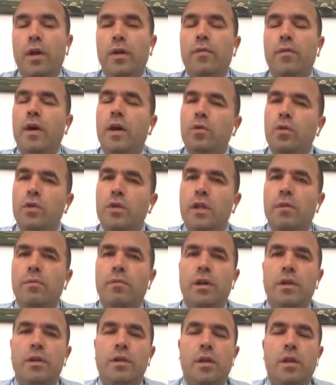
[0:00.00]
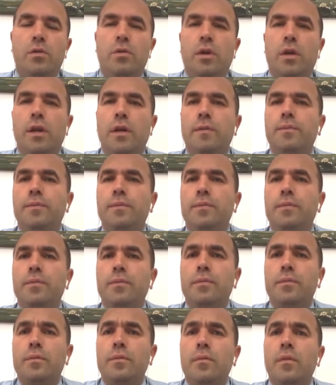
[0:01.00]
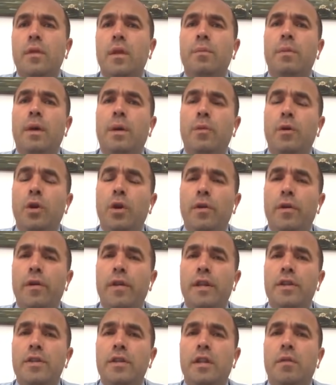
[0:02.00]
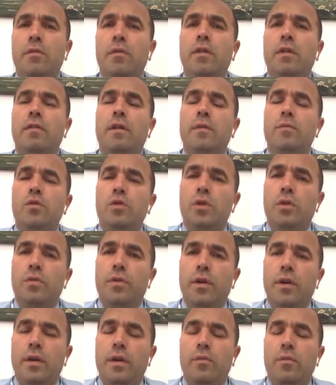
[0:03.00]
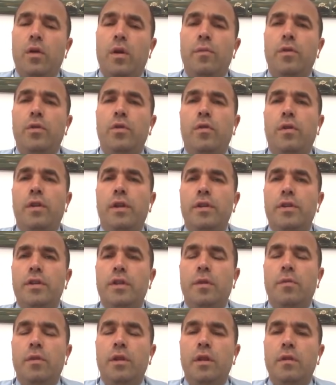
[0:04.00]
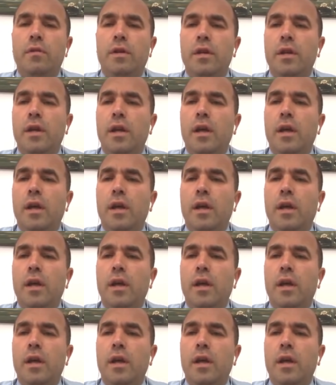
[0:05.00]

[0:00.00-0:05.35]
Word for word: Fatih Hoca'nın maçtan sonra Babel Öven açıklamaları var, Mustafa Muhammed Öven açıklamaları var.